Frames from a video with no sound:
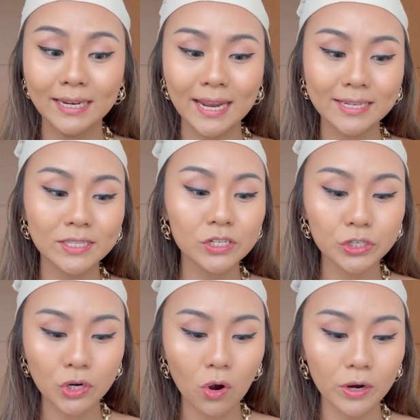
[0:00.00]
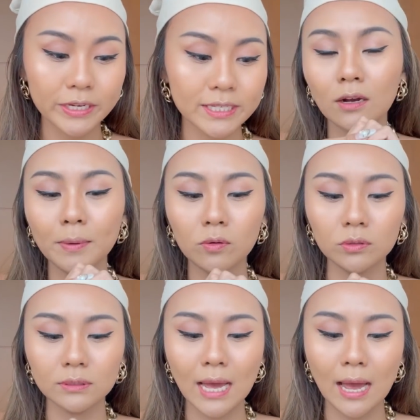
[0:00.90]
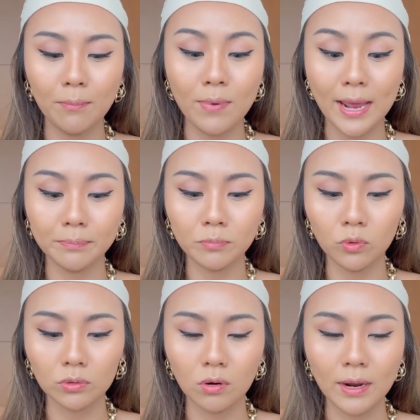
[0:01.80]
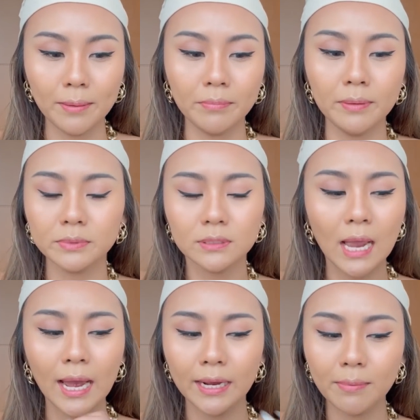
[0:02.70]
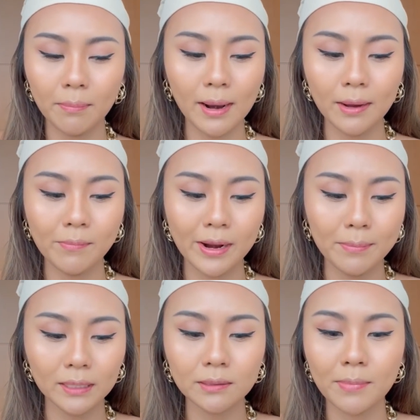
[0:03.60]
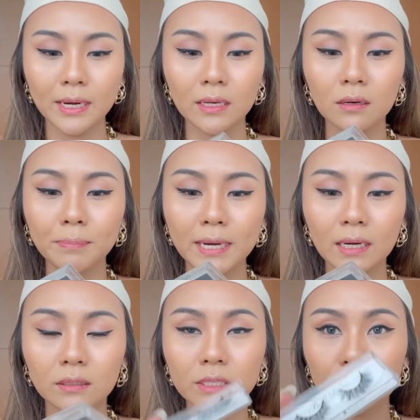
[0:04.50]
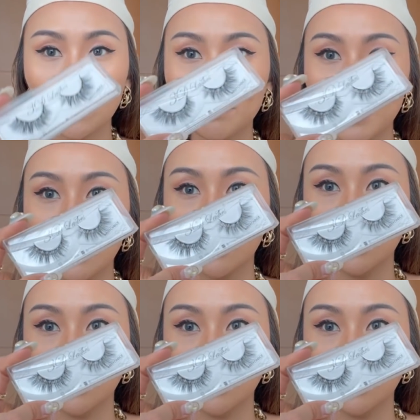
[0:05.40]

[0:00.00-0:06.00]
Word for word: n a s y Choice ก็เป็นขนตาแบรนด์โปรดของแอม แอมใช้แบบหลายแบรนด์มากแต่แบรนด์นี้ก็เป็นอันนึงที่ชอบมาก